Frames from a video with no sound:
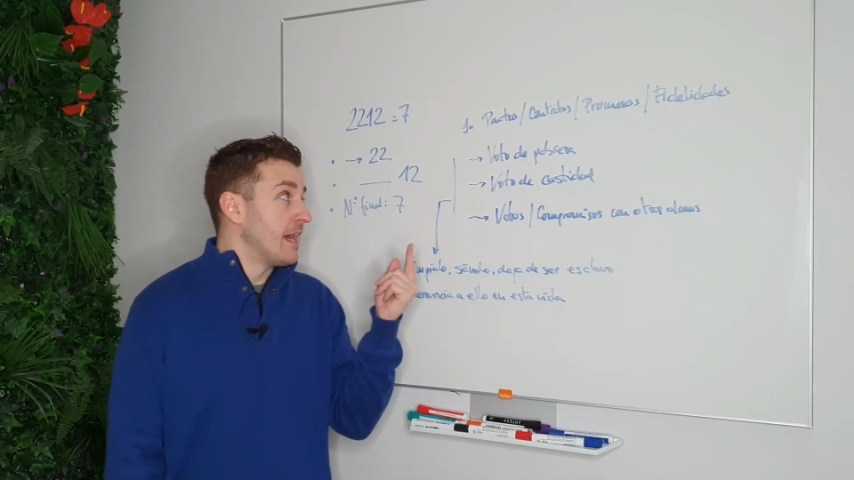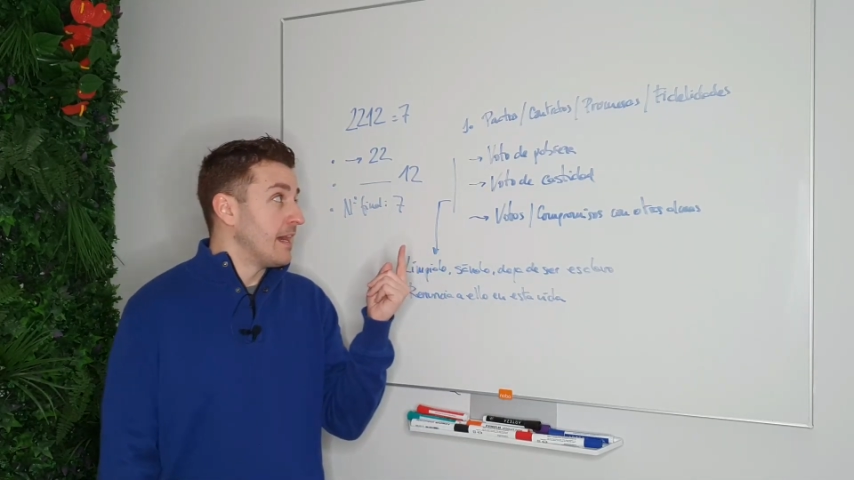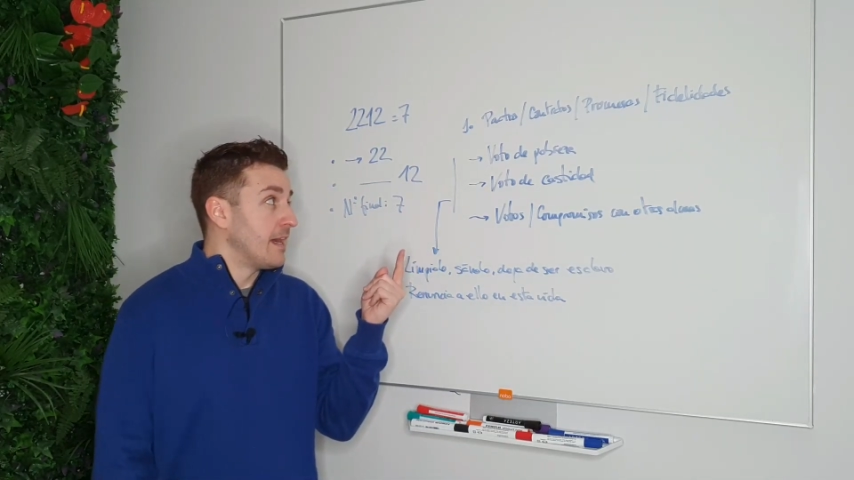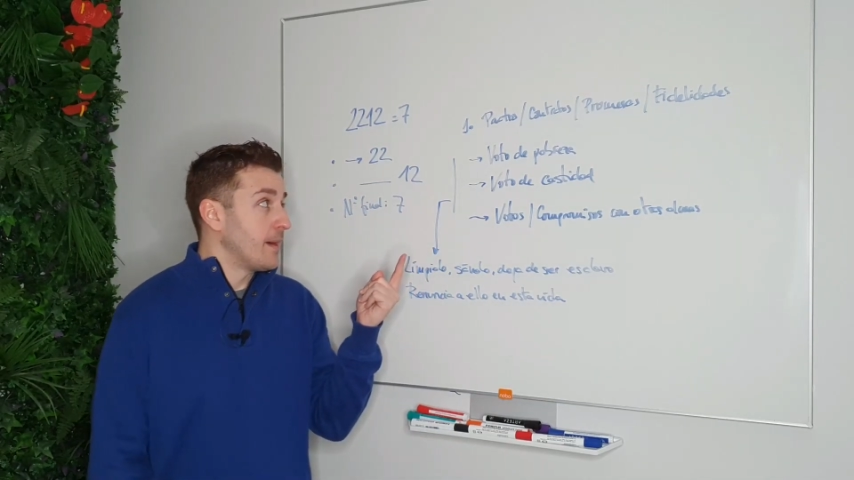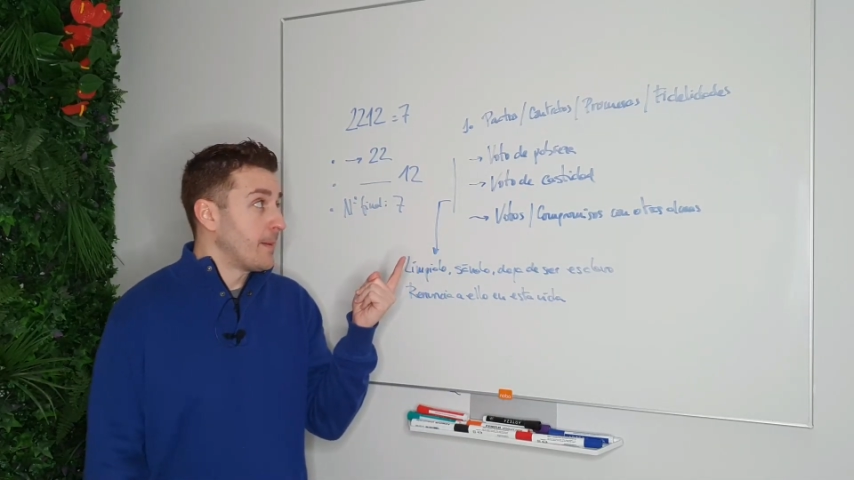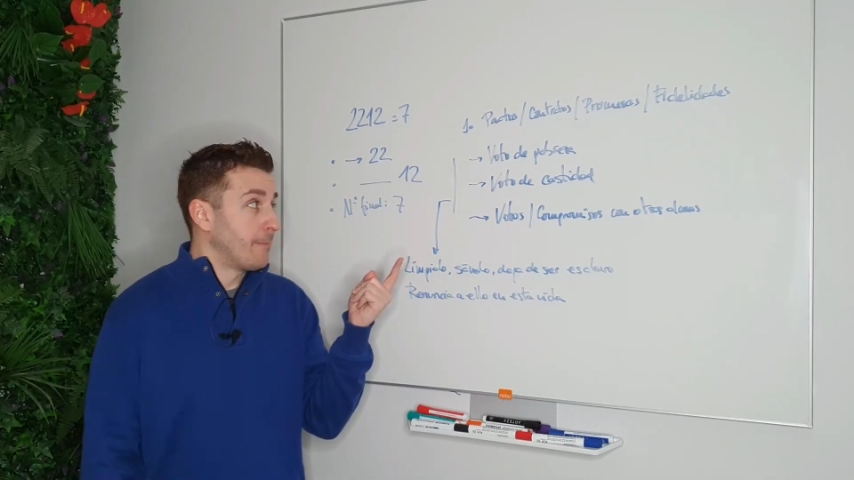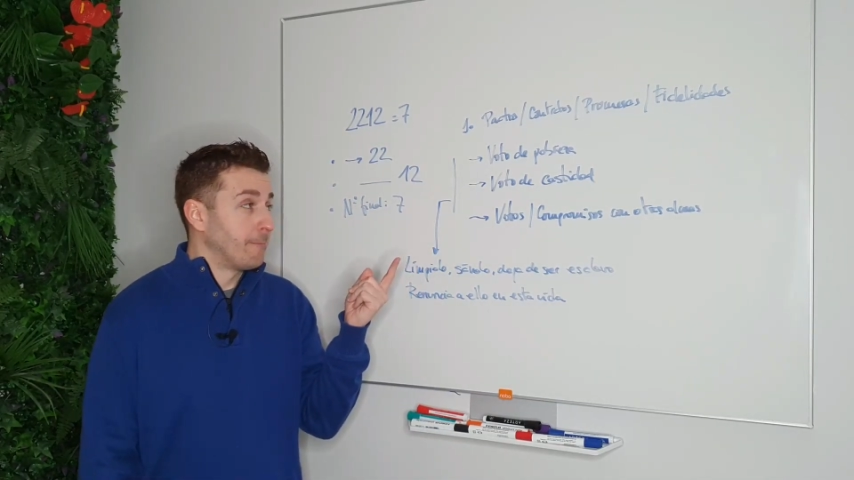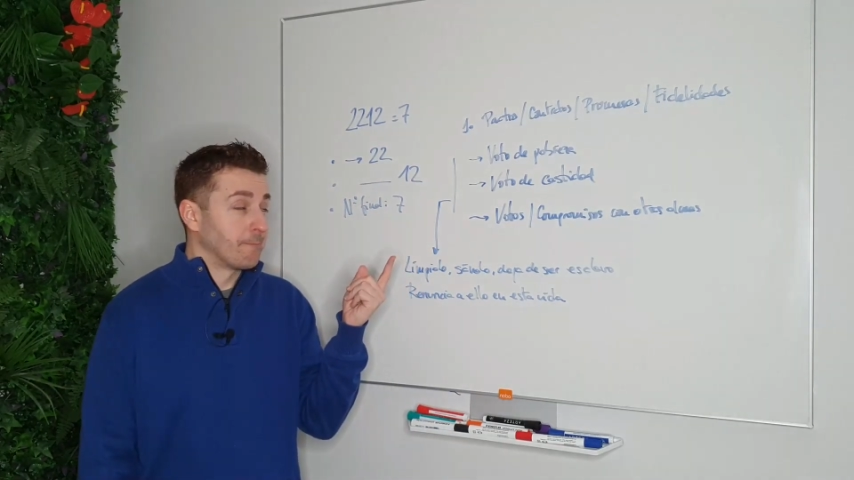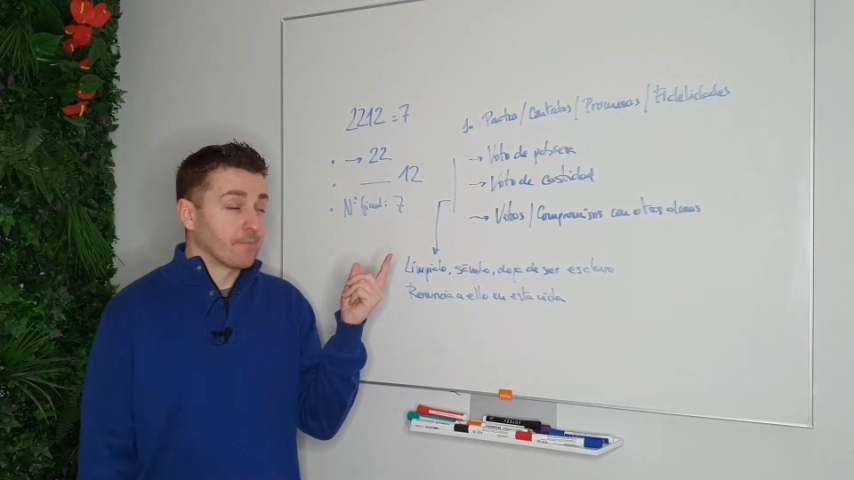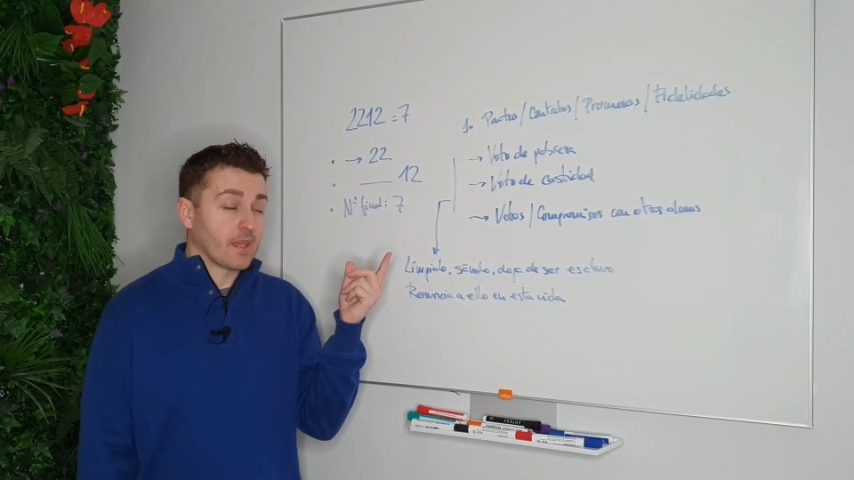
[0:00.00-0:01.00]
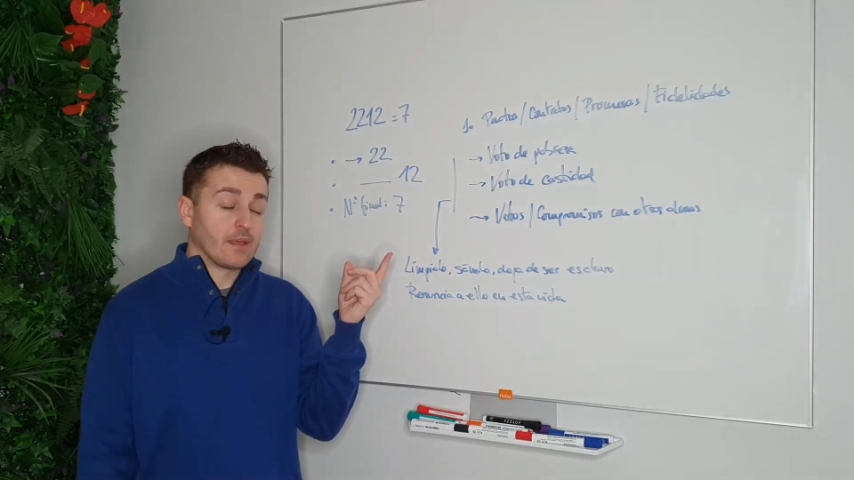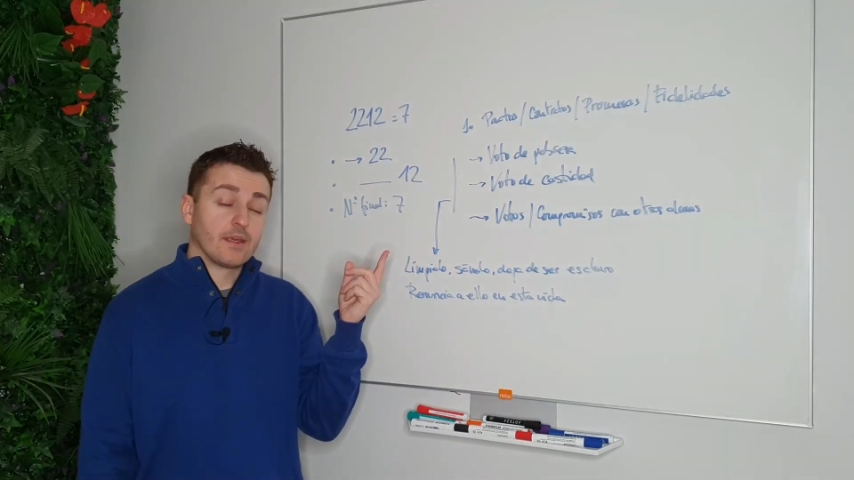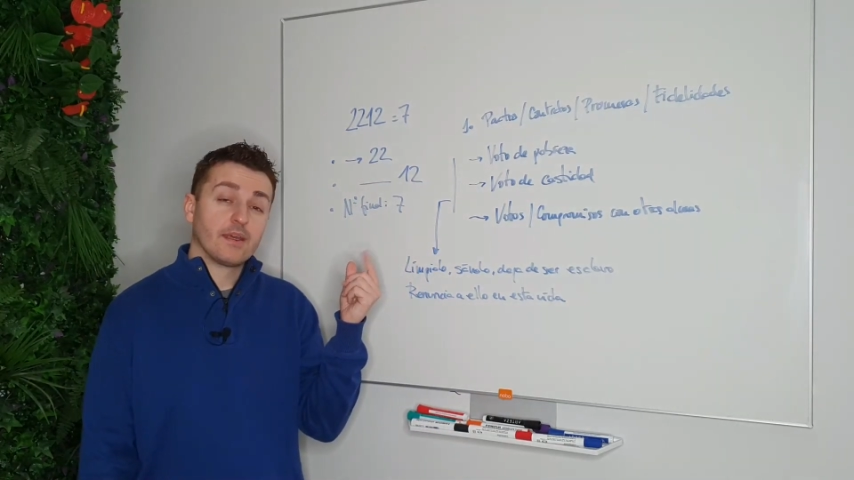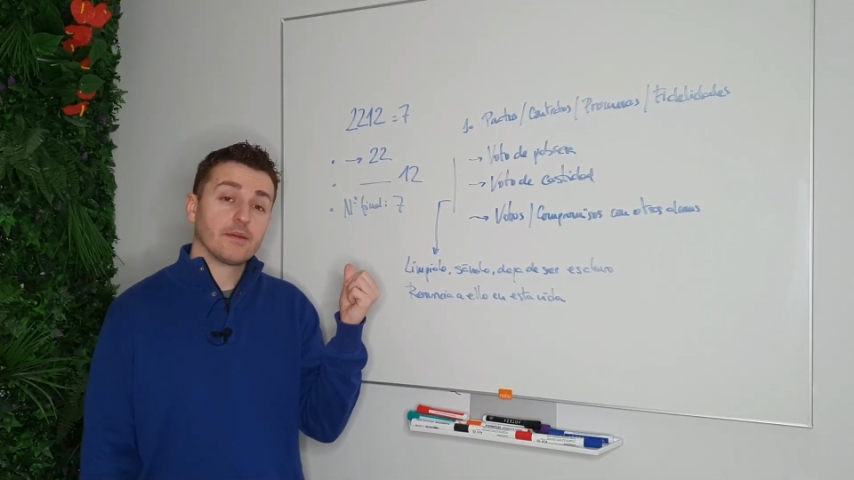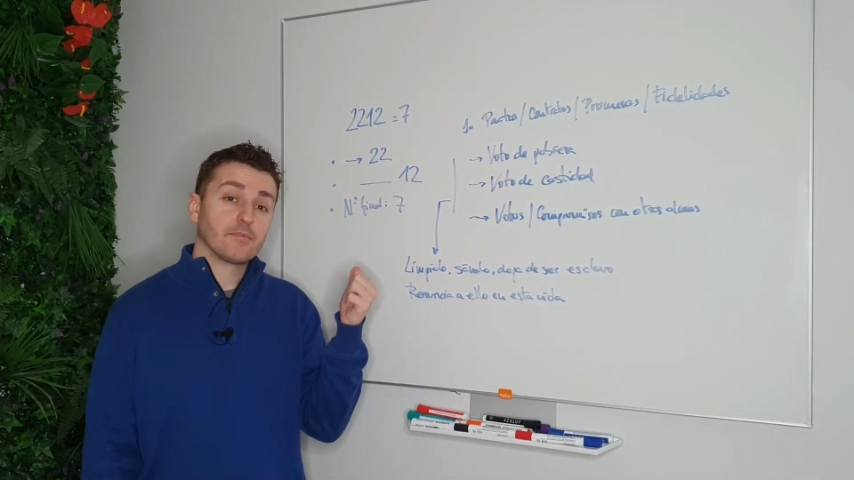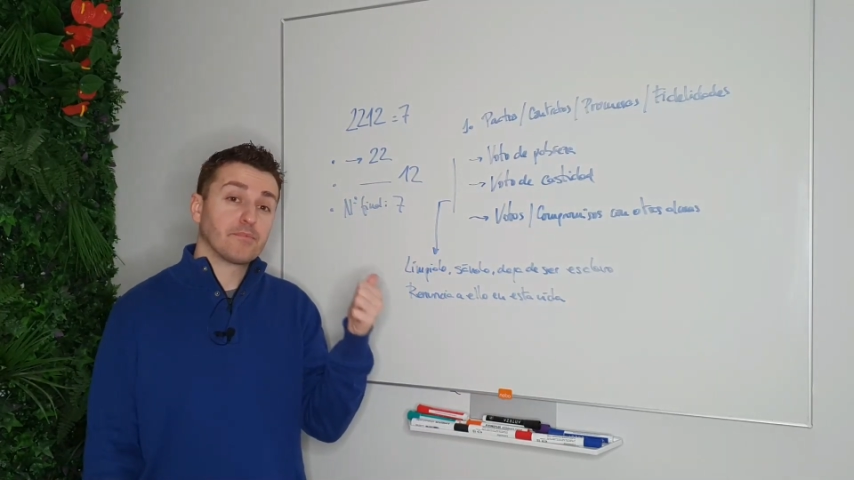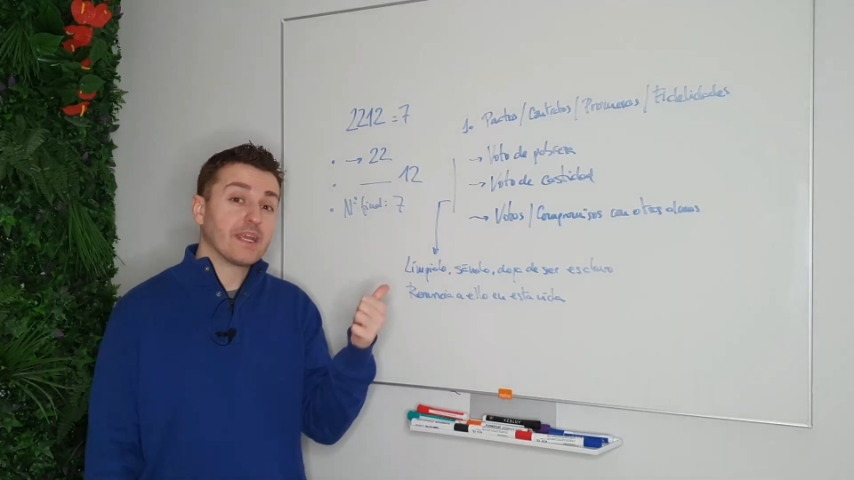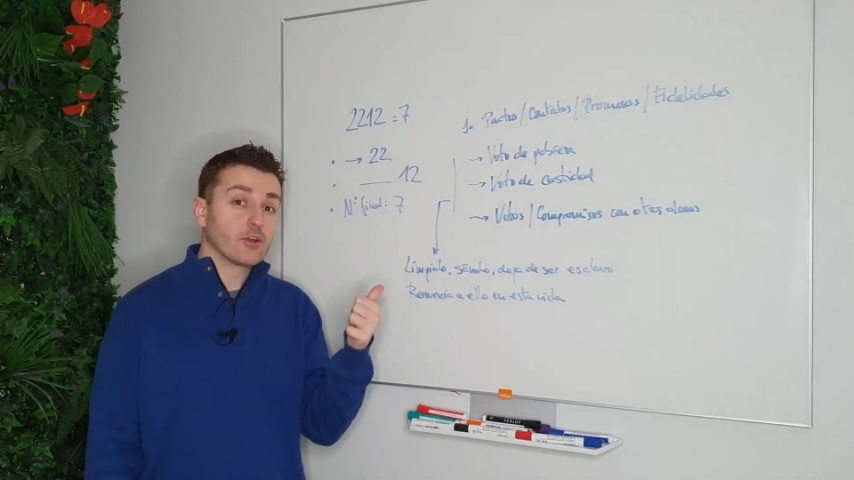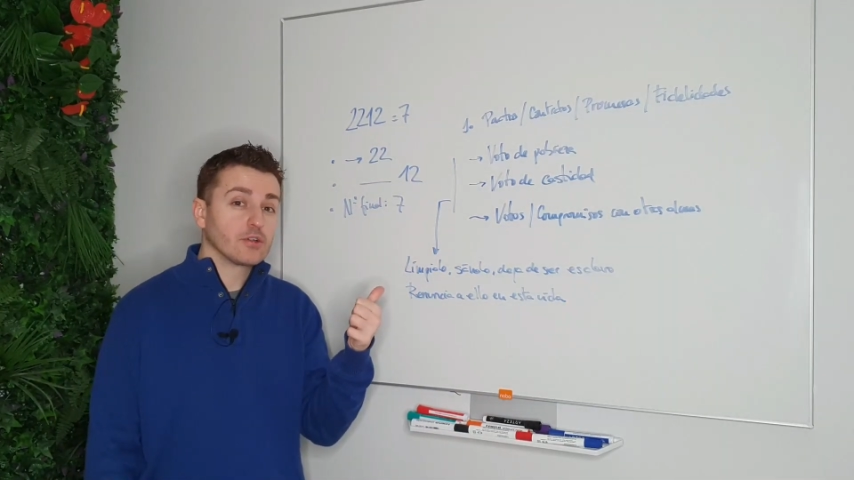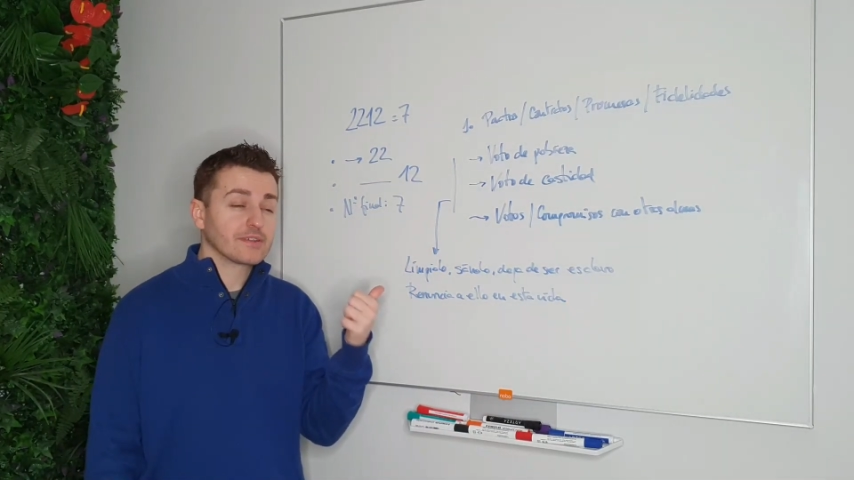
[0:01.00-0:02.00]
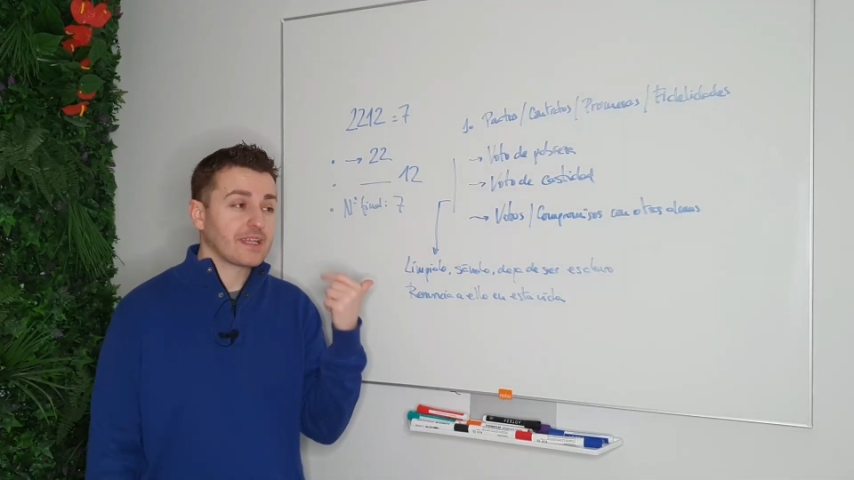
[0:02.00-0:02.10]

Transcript: Em, pero